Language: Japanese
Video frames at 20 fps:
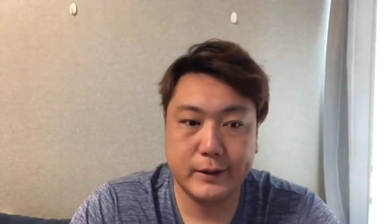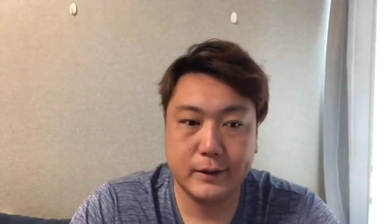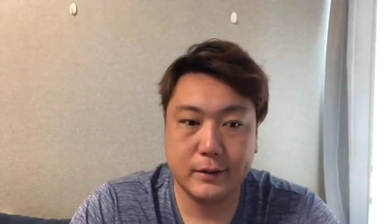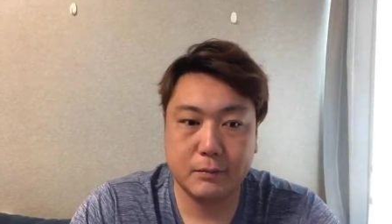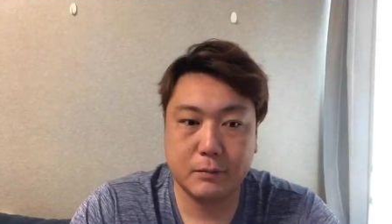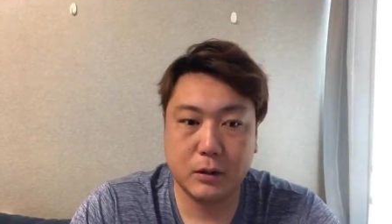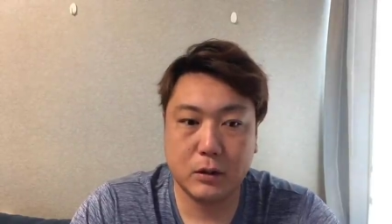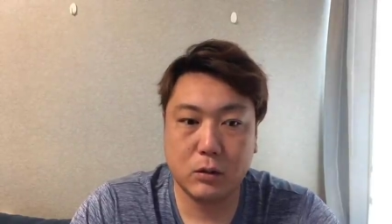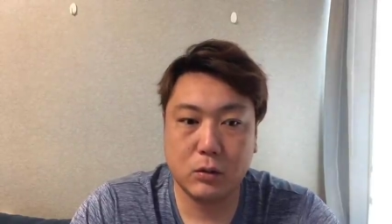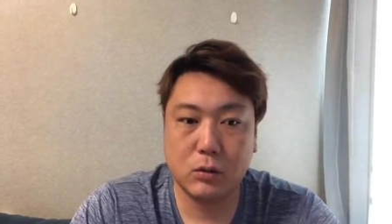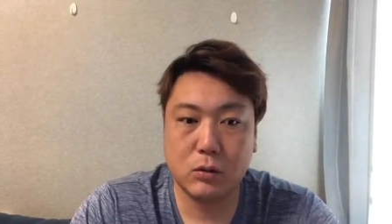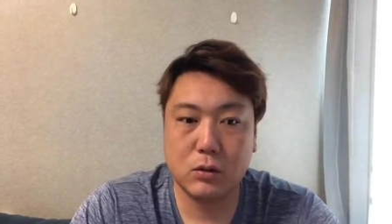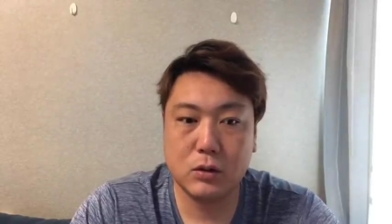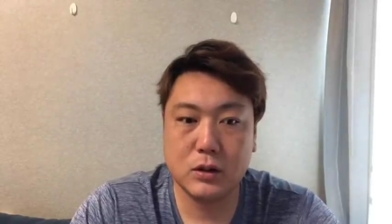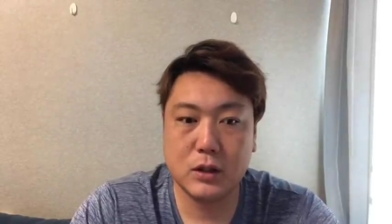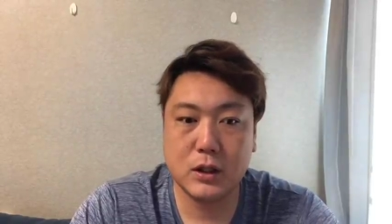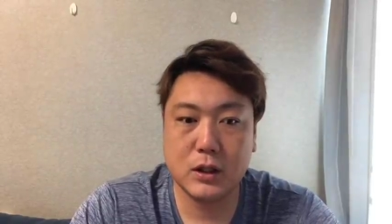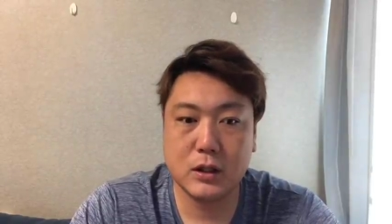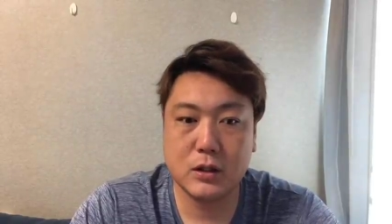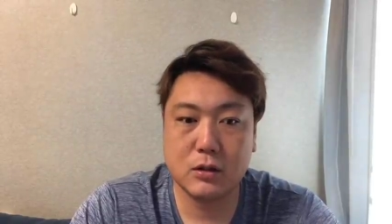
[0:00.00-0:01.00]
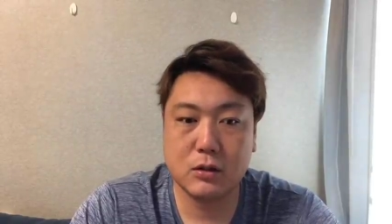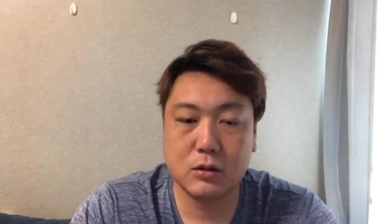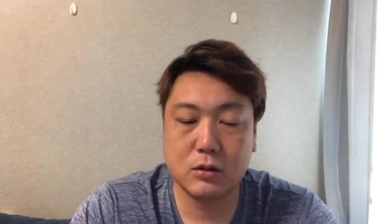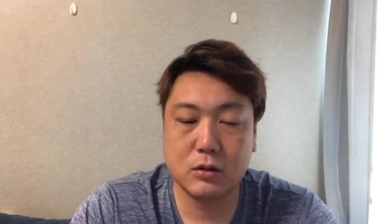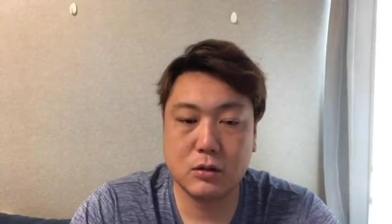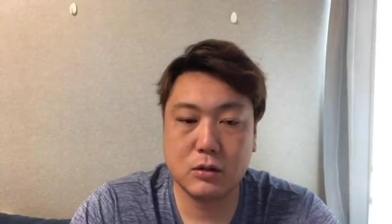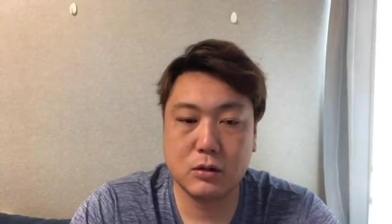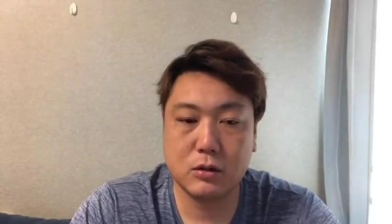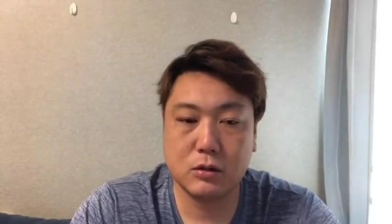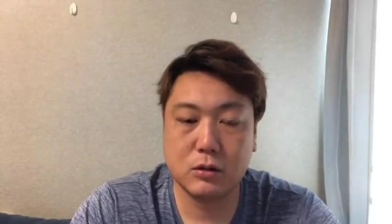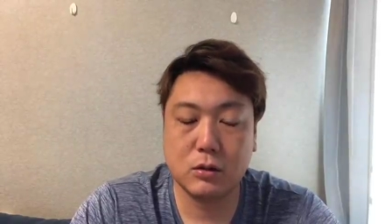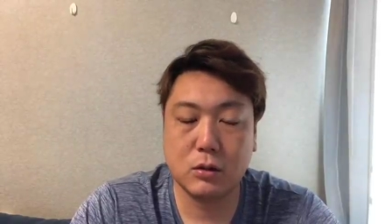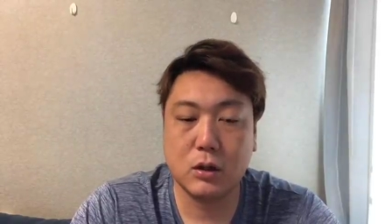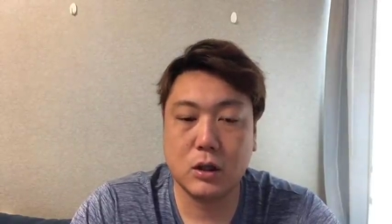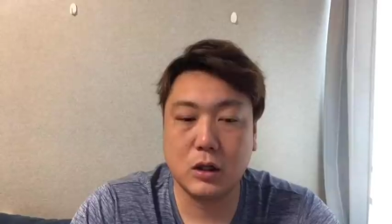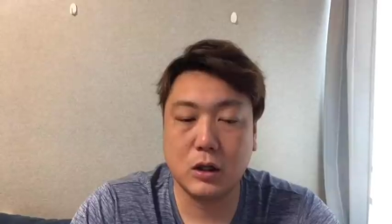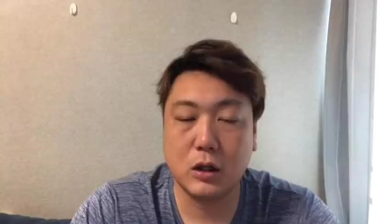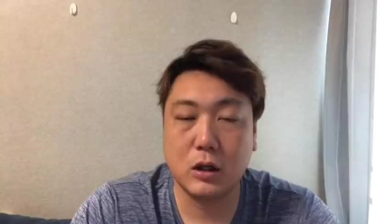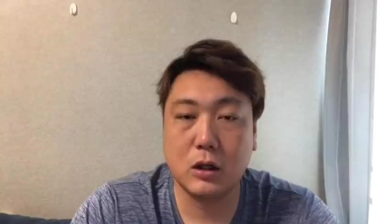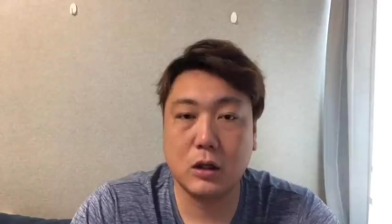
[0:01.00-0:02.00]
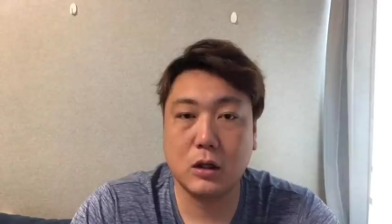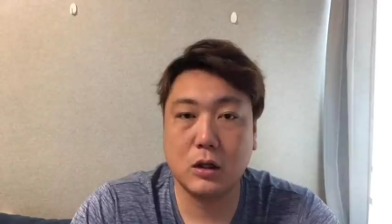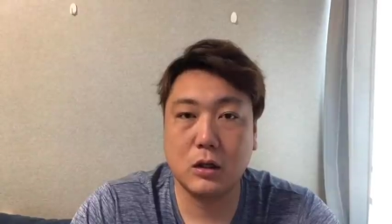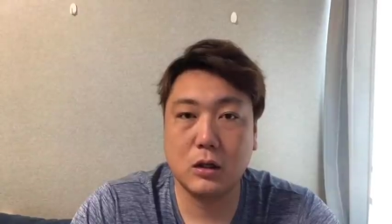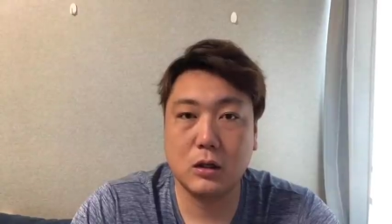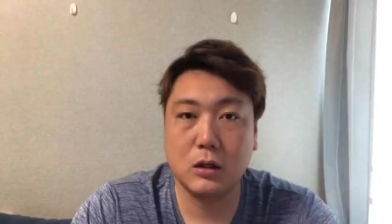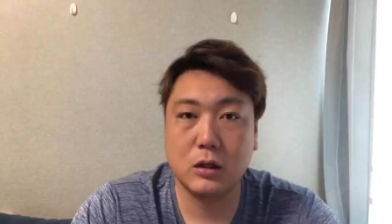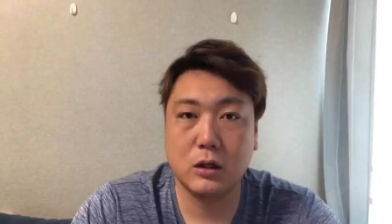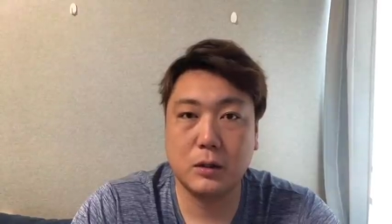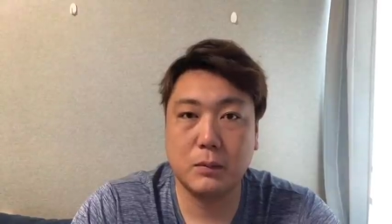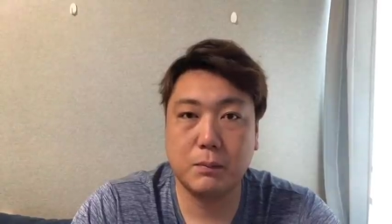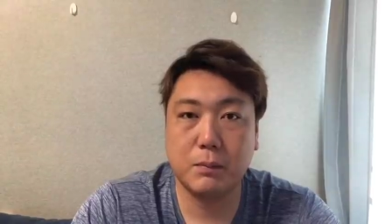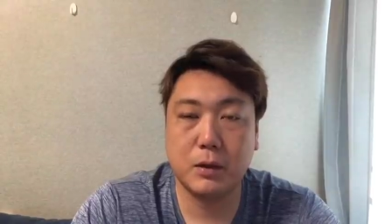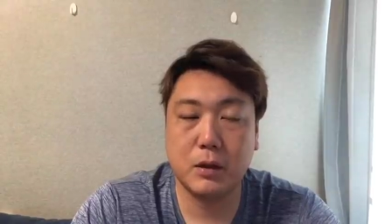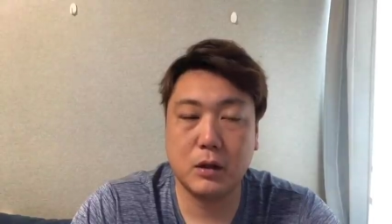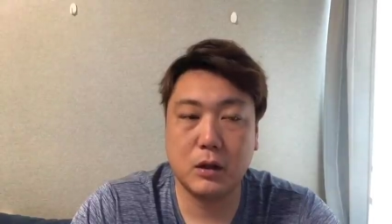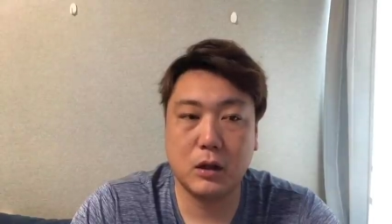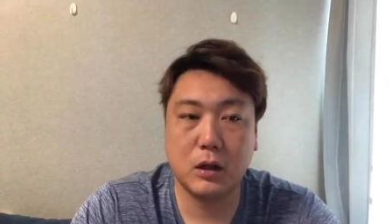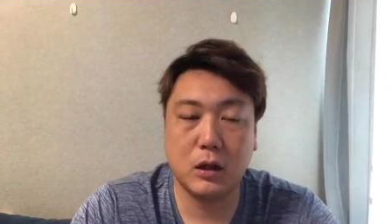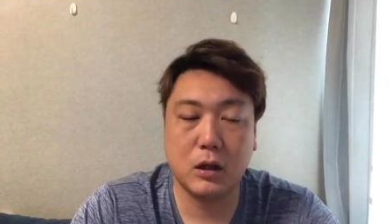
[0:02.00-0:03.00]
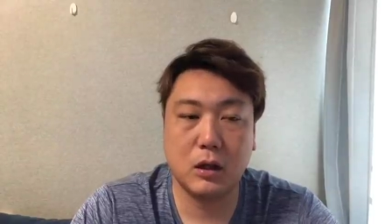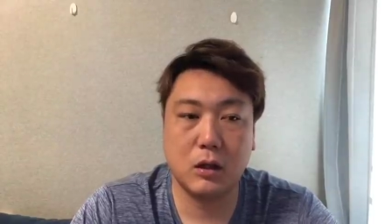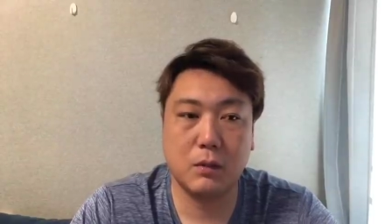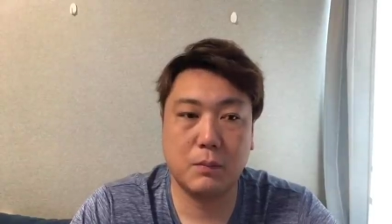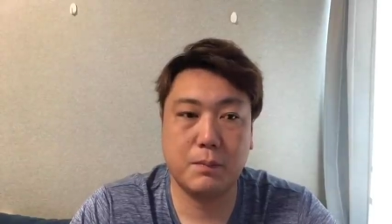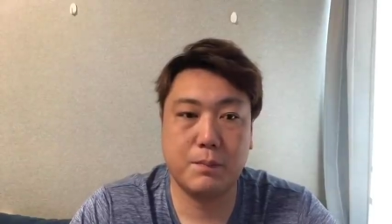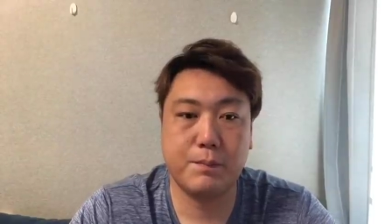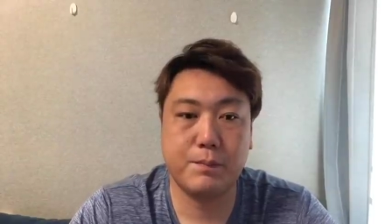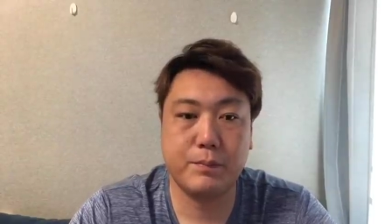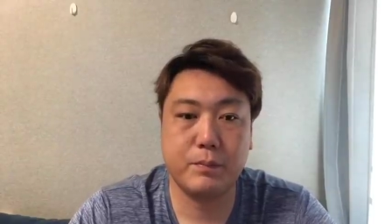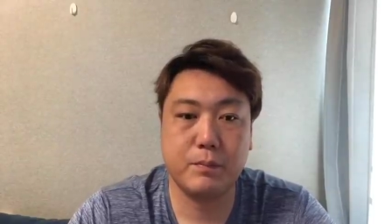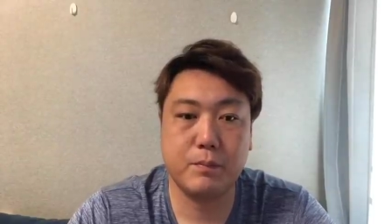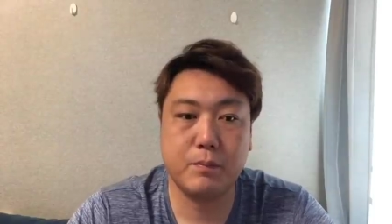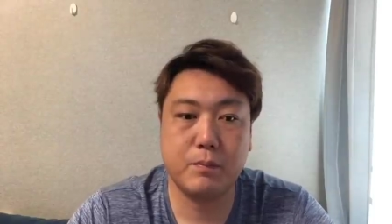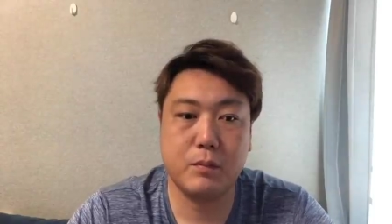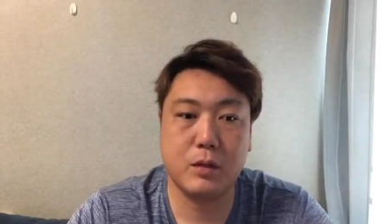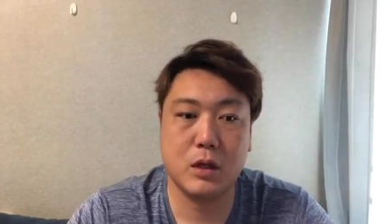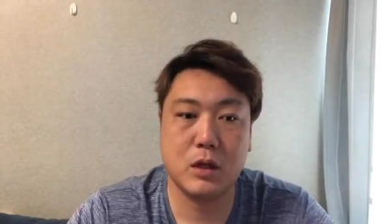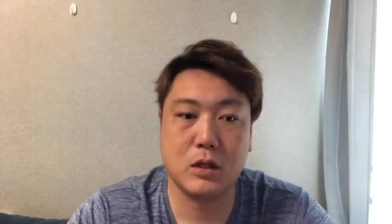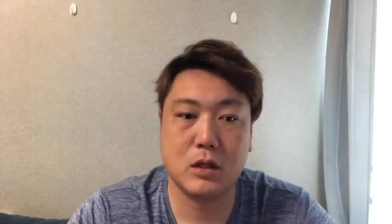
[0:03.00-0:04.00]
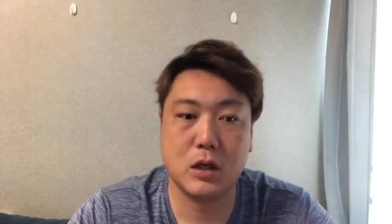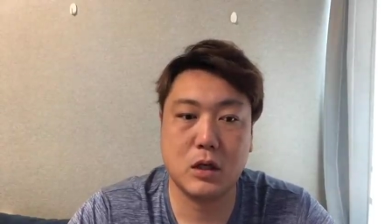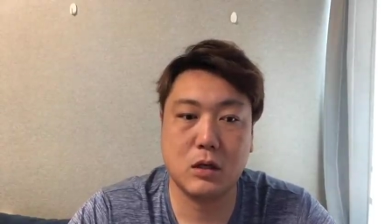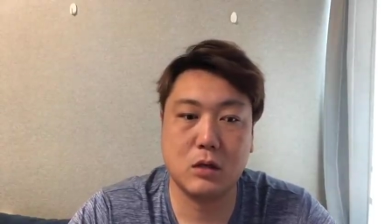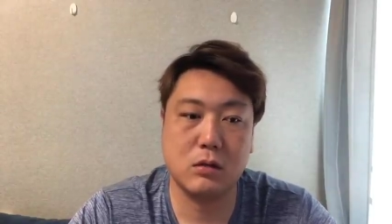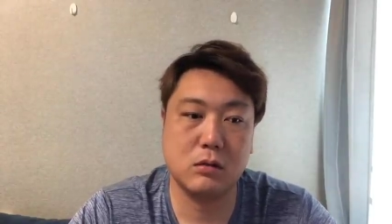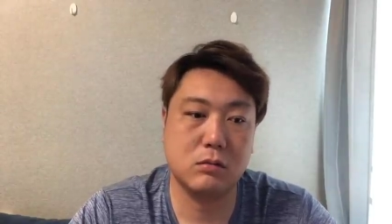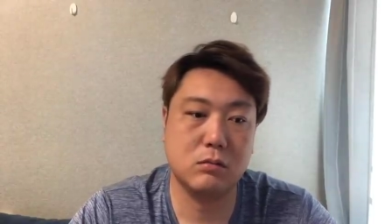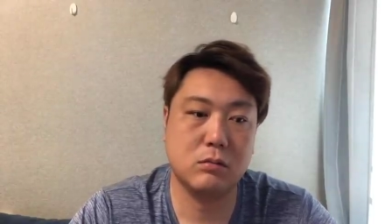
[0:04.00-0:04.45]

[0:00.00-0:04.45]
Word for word: まあ、濃厚接触とかね頻繁に皆さん、